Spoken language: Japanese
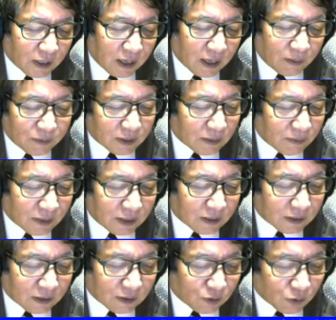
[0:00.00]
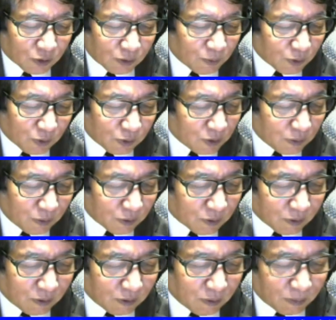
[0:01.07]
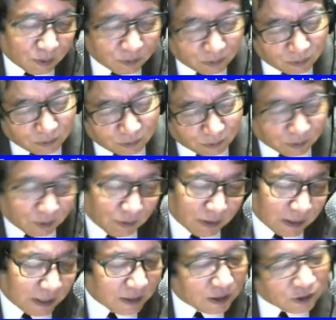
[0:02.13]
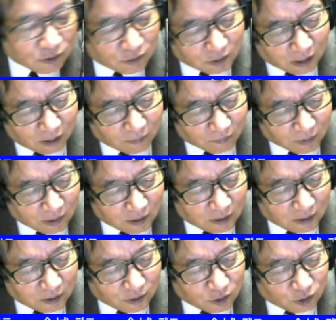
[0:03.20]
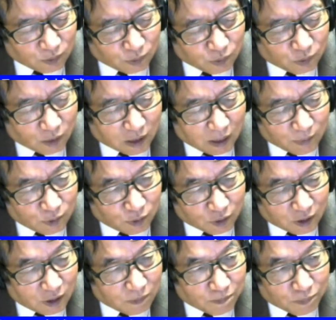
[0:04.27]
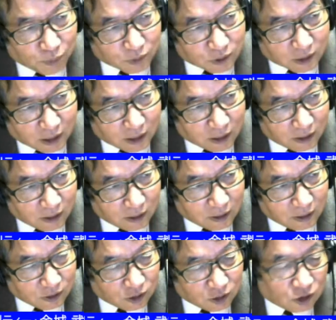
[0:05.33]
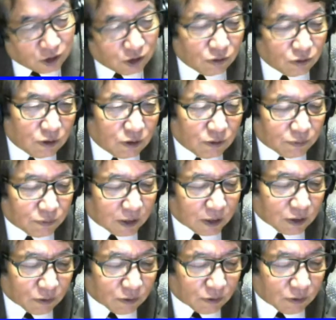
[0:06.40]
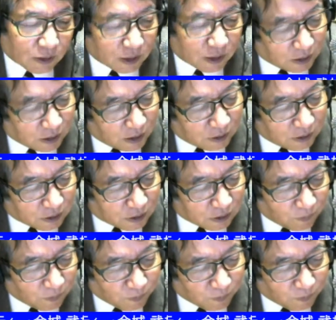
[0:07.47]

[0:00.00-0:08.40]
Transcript: 神様なんてとてもとてもと思うのではないでしょうか自分の髪の毛一本さえ自由に増やすことはできないんです